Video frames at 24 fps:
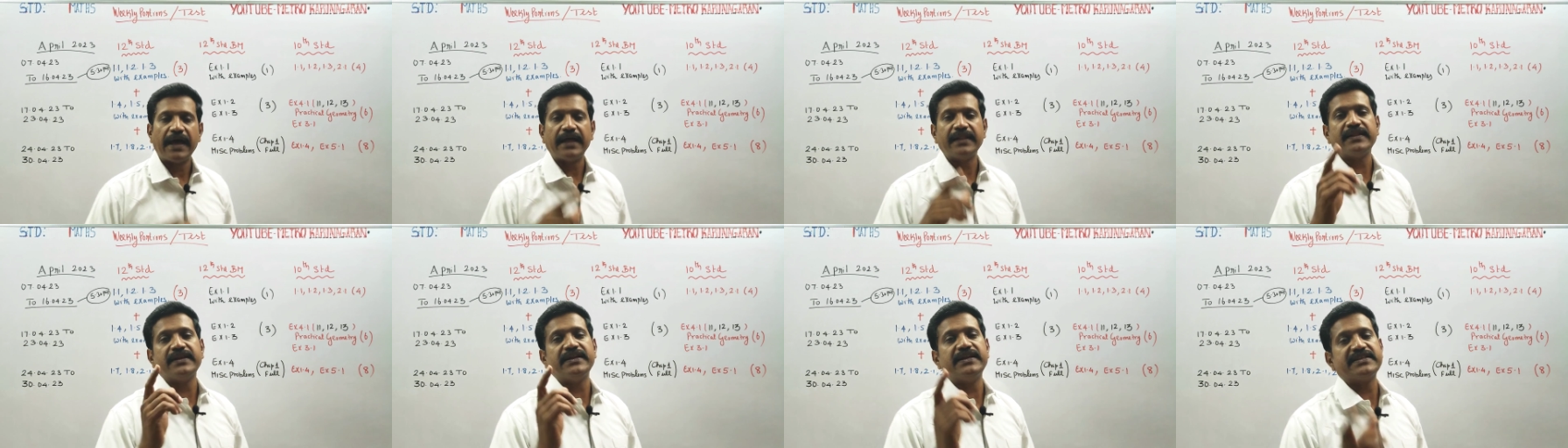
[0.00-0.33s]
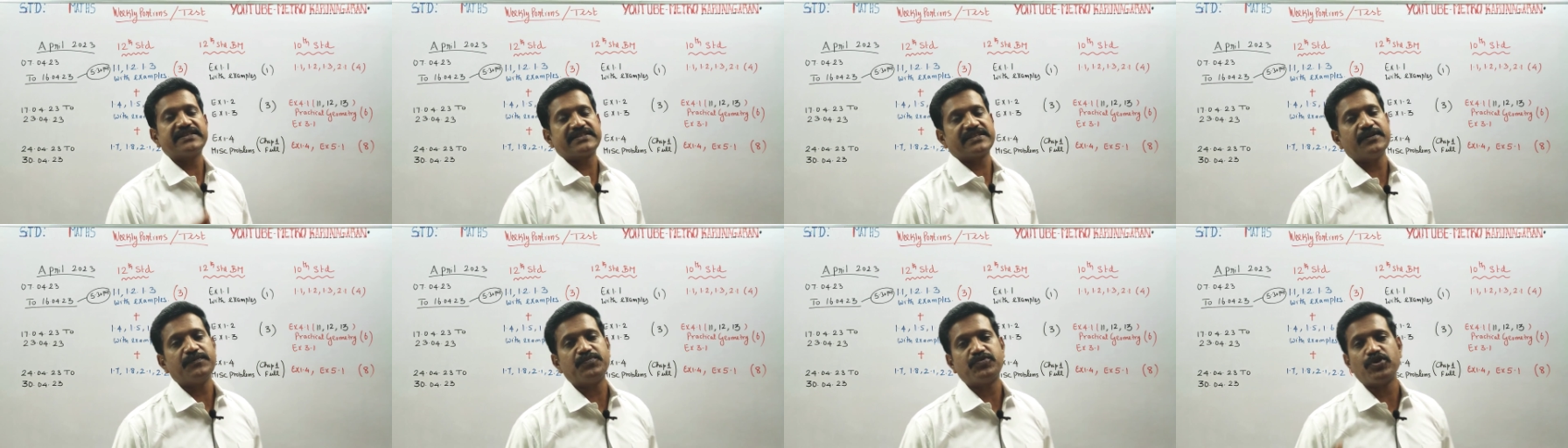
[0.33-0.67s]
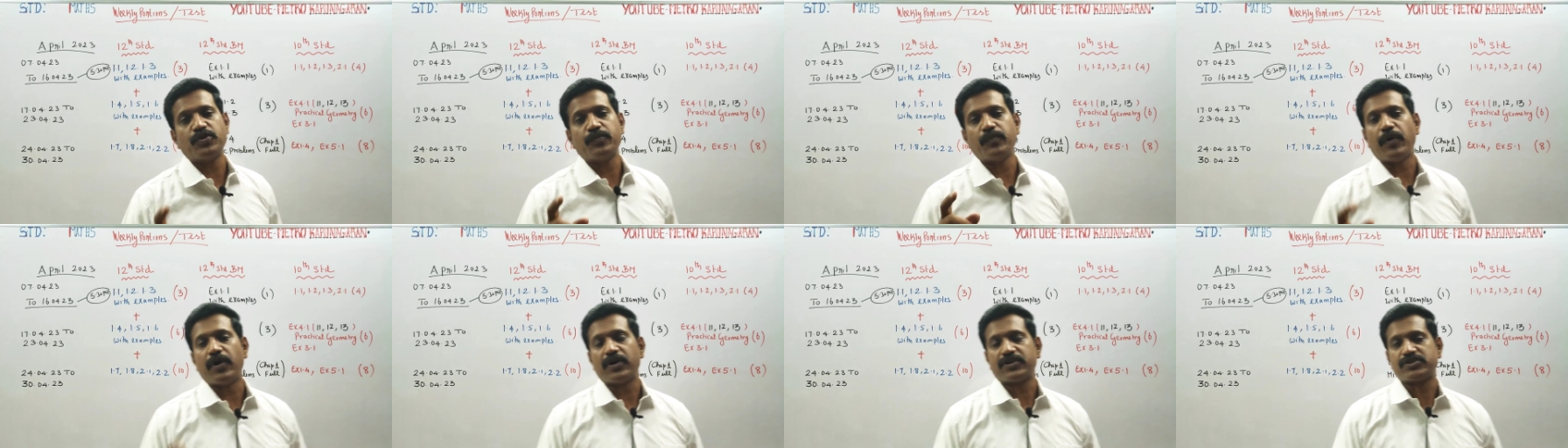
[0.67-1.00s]
அந்த
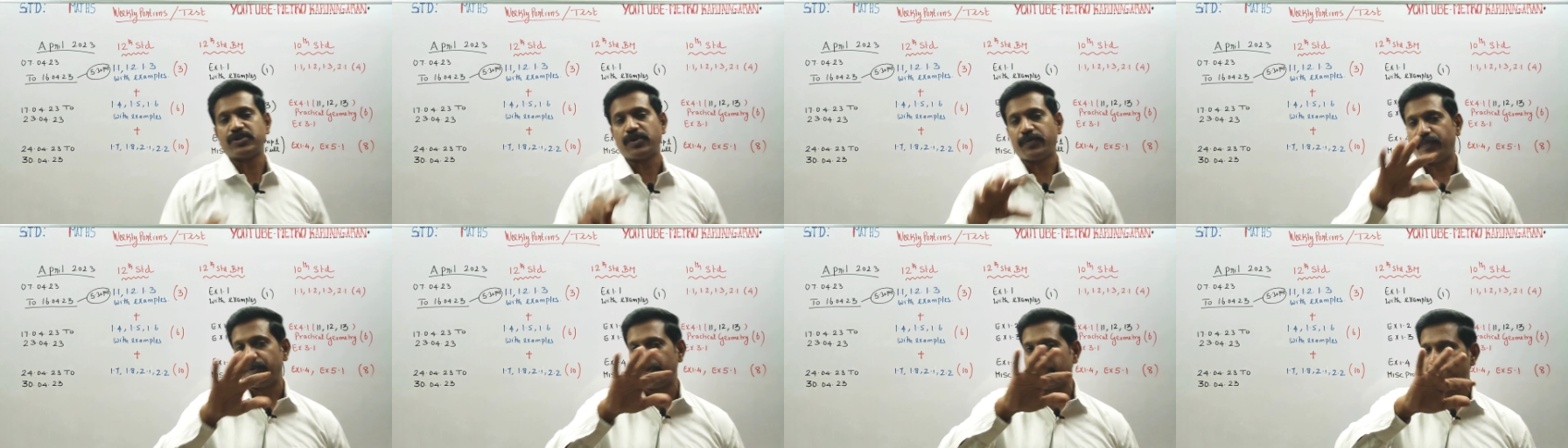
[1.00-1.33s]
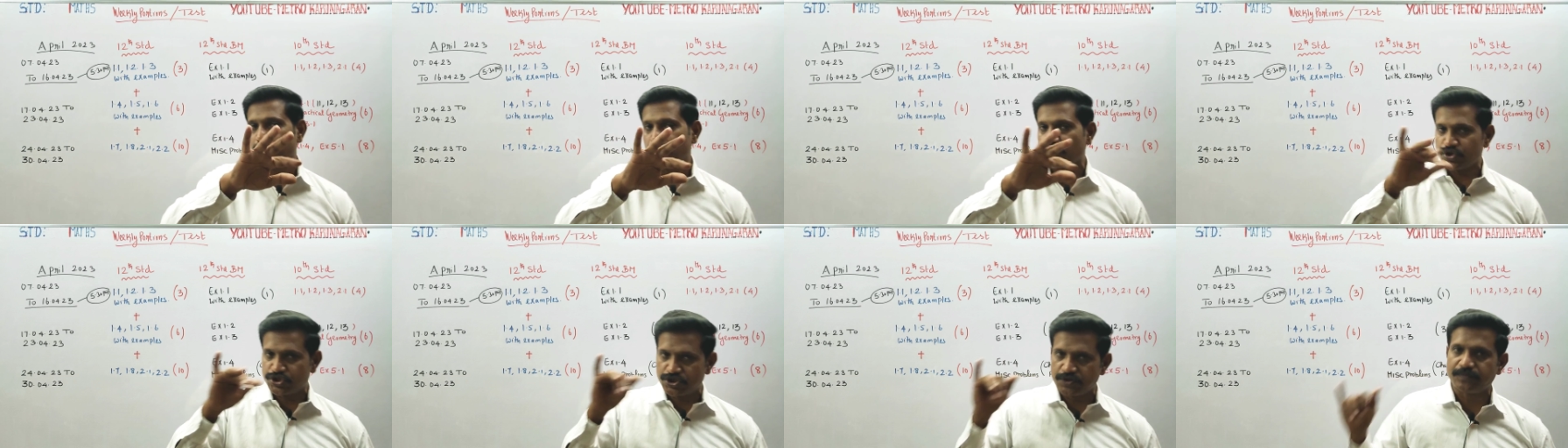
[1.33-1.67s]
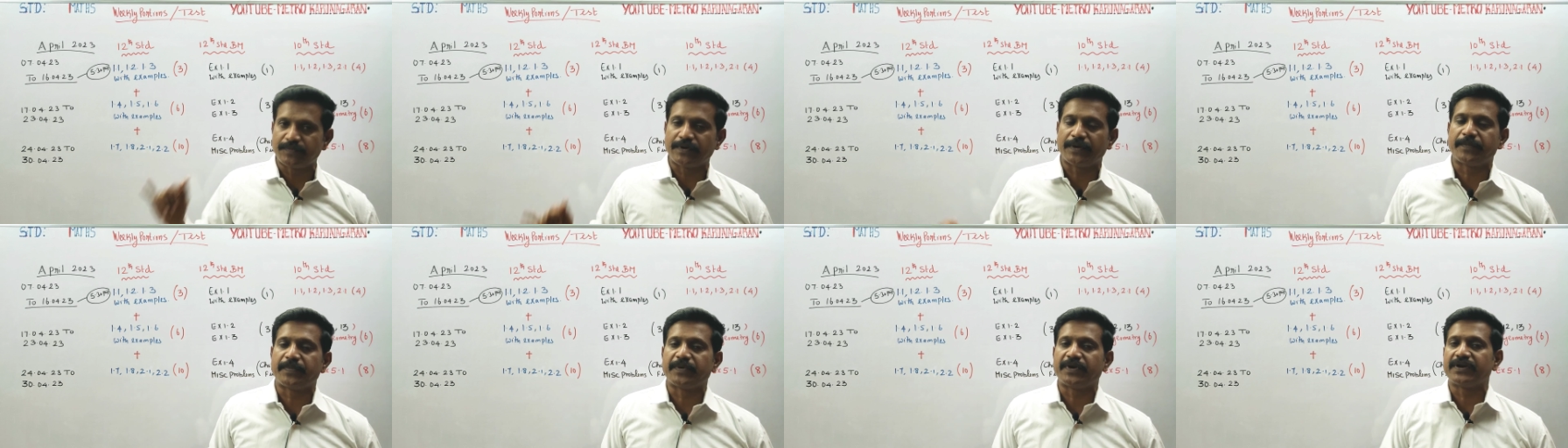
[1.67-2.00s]
டிஸ்கிரிப்ஷன் பாக்ஸில் போயிட்டு
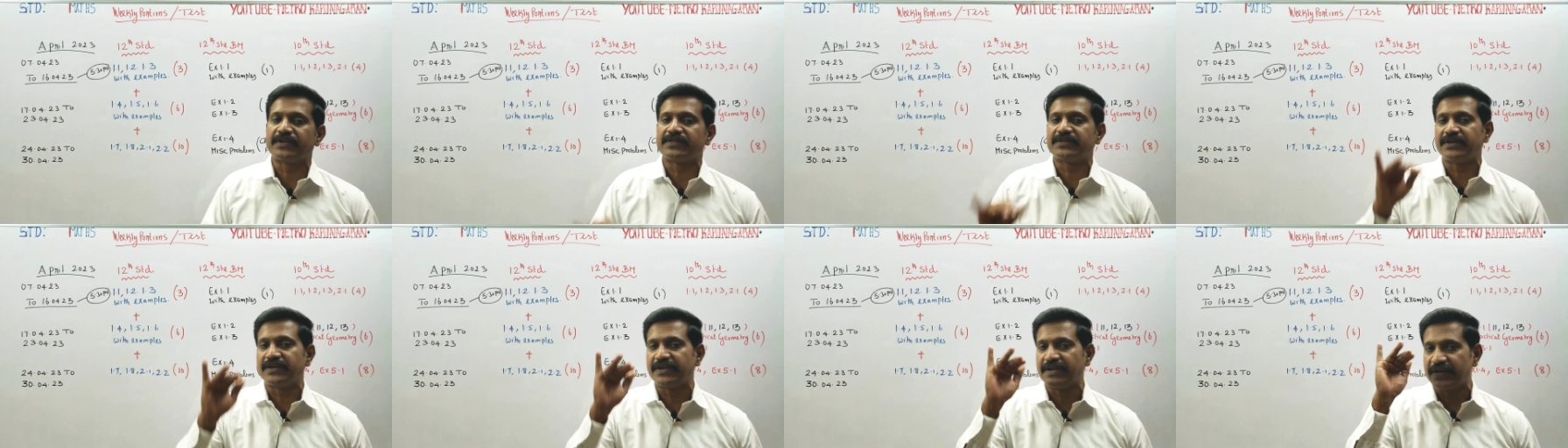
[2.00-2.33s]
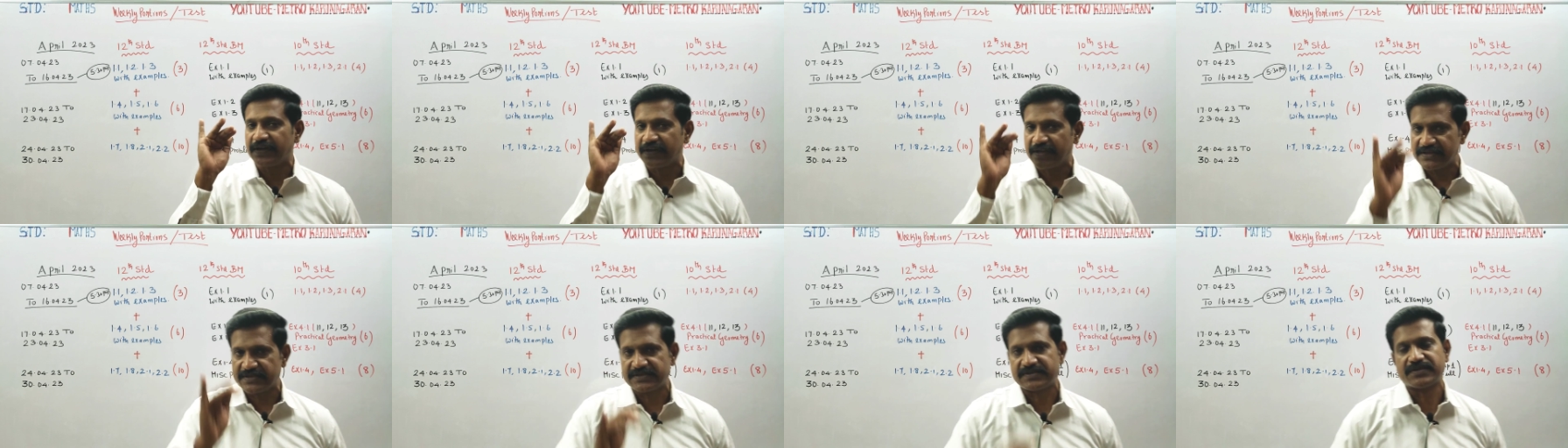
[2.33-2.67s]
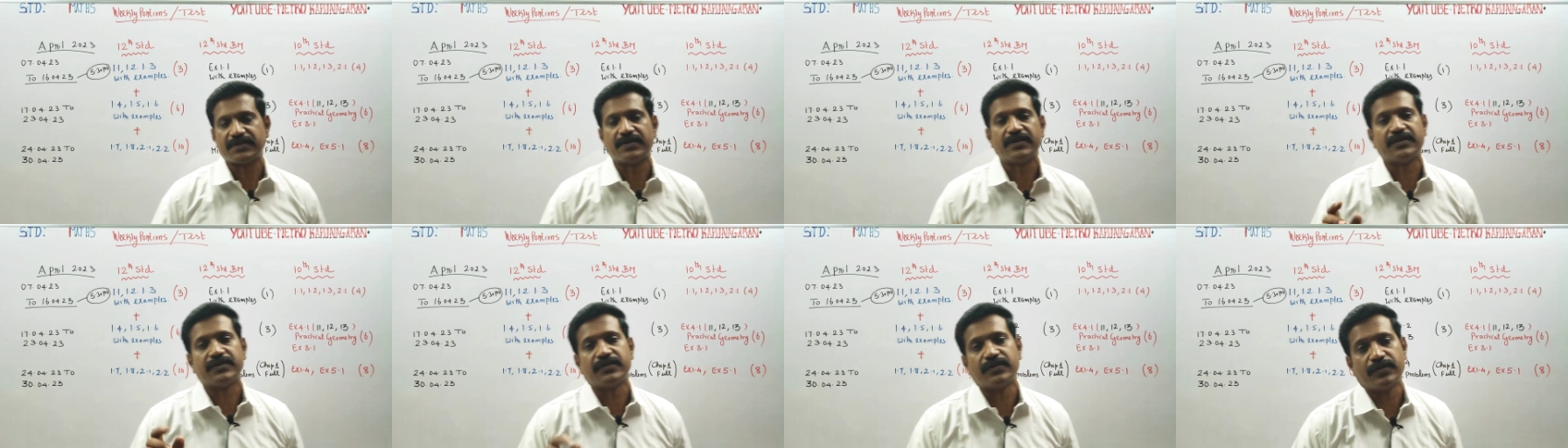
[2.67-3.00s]
கொஷின் பேப்பர் எடுத்து நீங்கள்
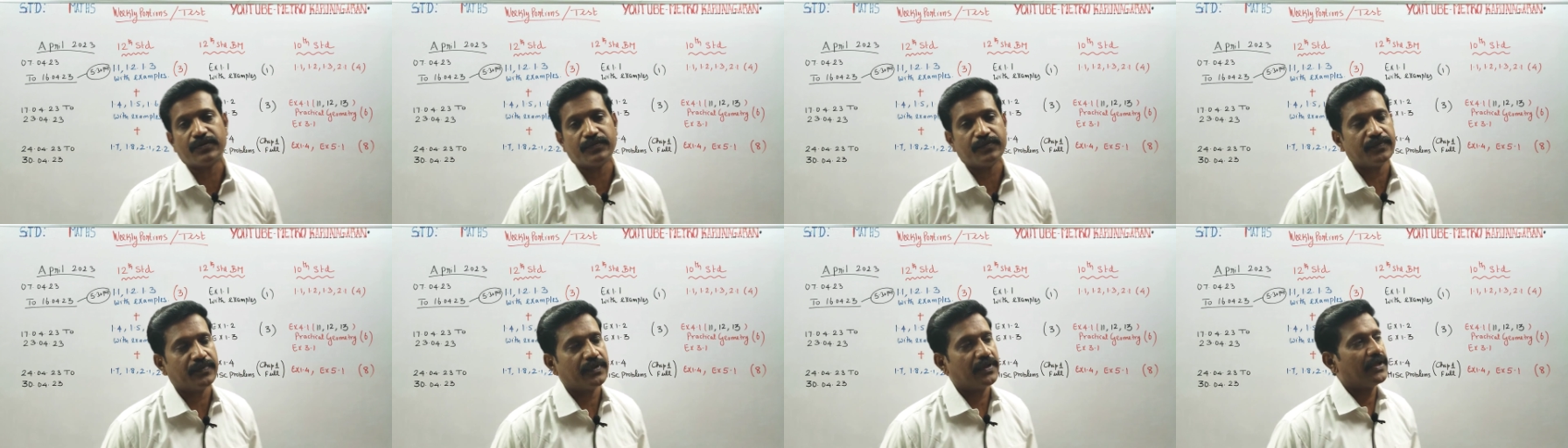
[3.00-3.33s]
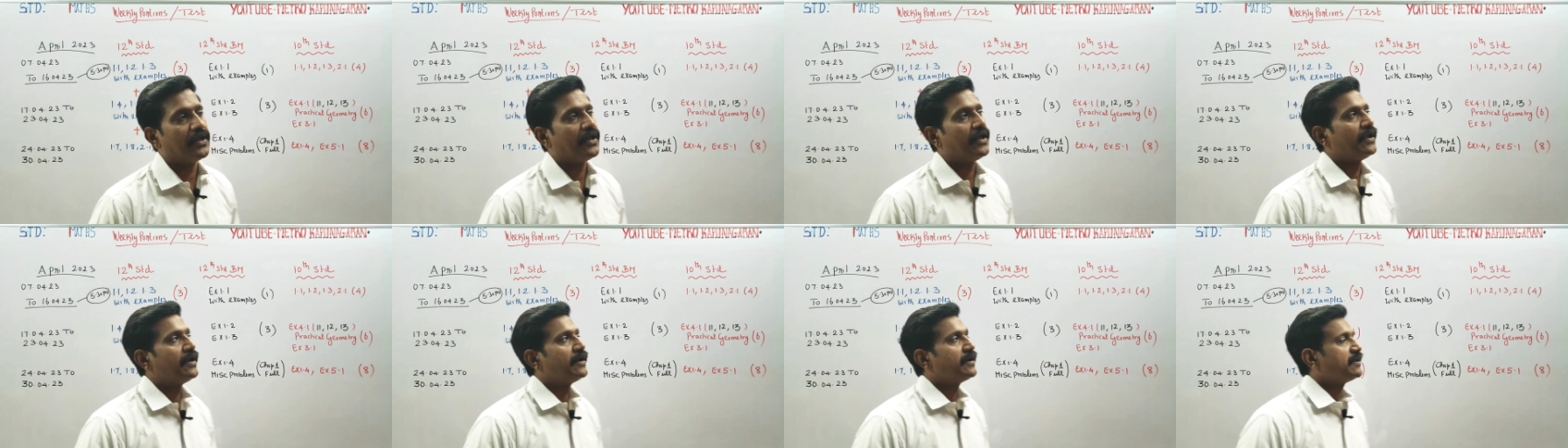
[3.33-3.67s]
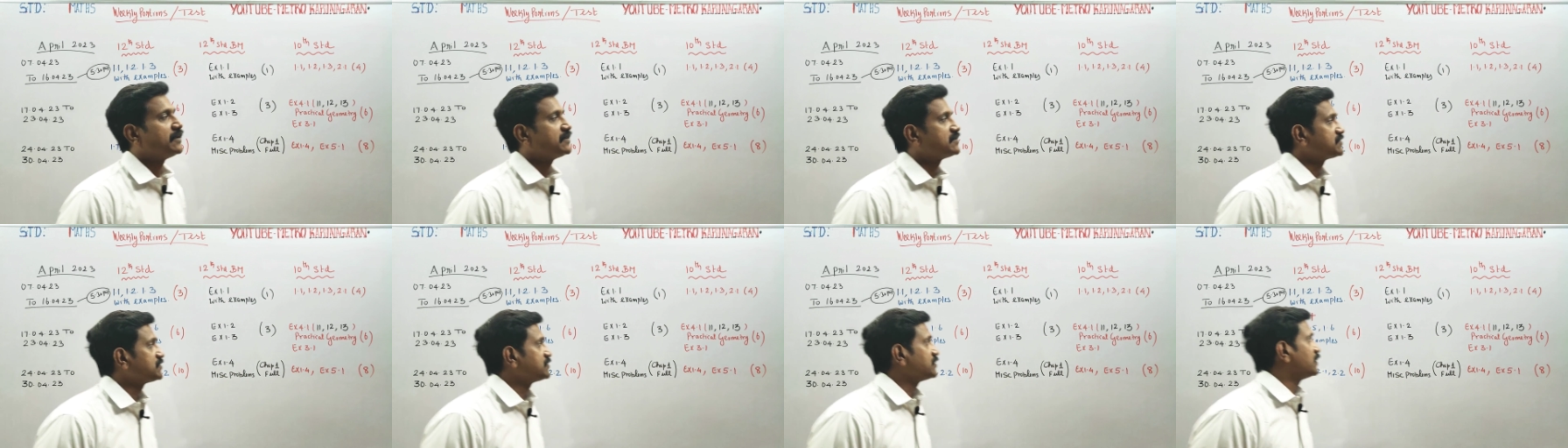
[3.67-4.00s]
டெஸ்ட் எழுதணும்
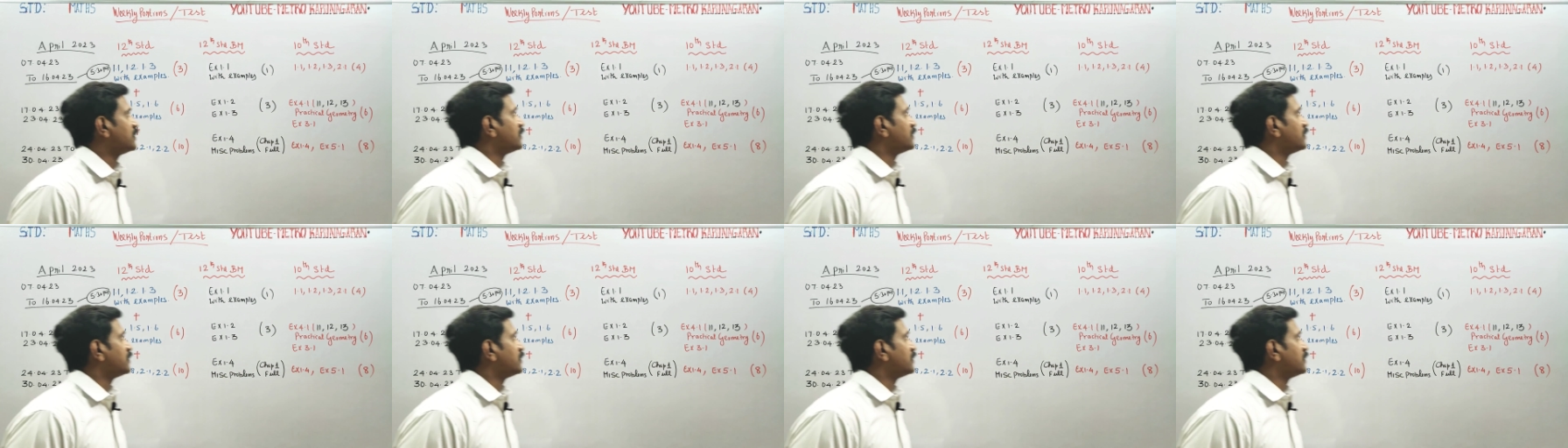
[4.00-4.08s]
டெஸ்ட்